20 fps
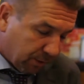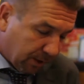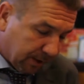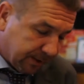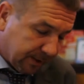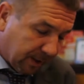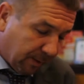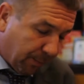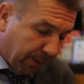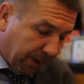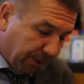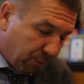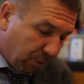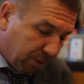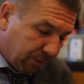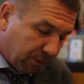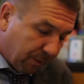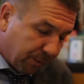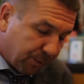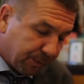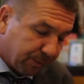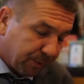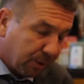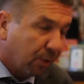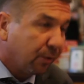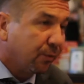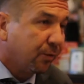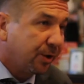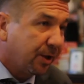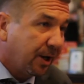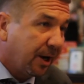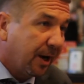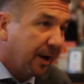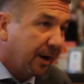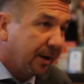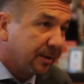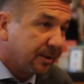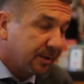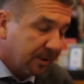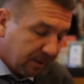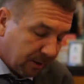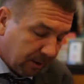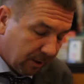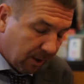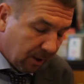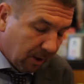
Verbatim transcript: нас сам продукт, в общем-то, он выделяется